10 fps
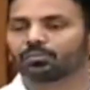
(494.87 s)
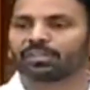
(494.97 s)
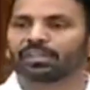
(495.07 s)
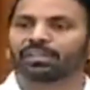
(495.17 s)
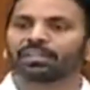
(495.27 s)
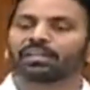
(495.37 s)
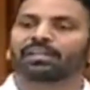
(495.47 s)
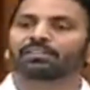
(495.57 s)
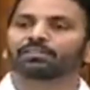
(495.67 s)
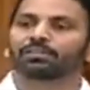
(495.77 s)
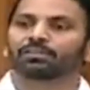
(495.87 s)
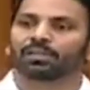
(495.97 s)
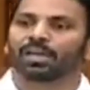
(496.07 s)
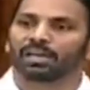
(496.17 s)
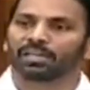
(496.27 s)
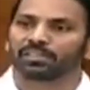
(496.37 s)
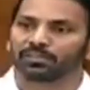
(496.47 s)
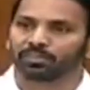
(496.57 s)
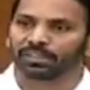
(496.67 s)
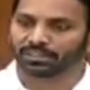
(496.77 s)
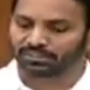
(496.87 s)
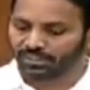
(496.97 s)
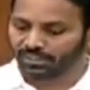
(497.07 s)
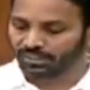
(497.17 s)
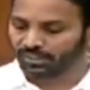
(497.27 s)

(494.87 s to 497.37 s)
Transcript: ప్రెగ్నెంట్ లేడీస్ కోసం ఒక హై డిపెండెన్సీ